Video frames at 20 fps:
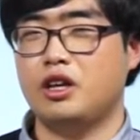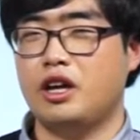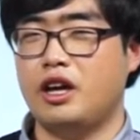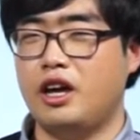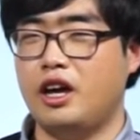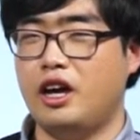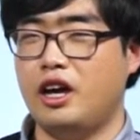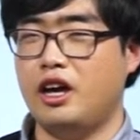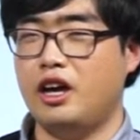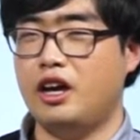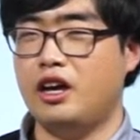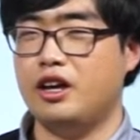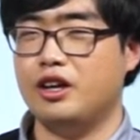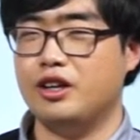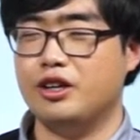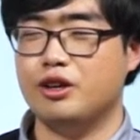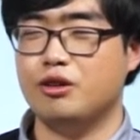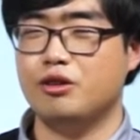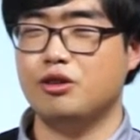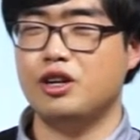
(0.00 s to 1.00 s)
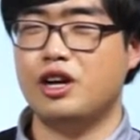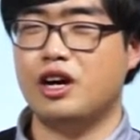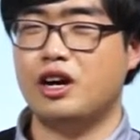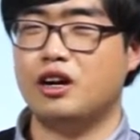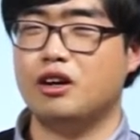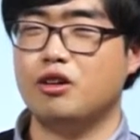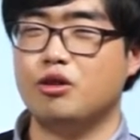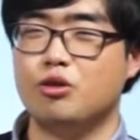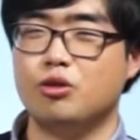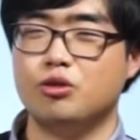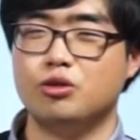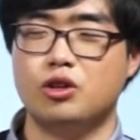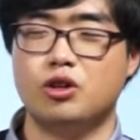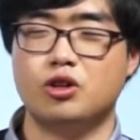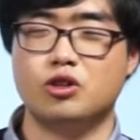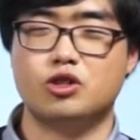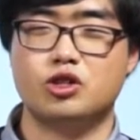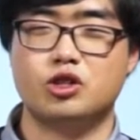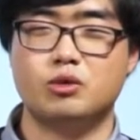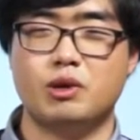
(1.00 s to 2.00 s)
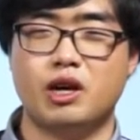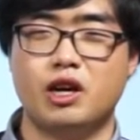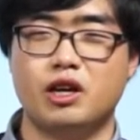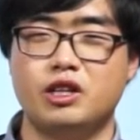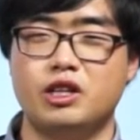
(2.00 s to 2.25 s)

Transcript: 哎，有两个功能是吧？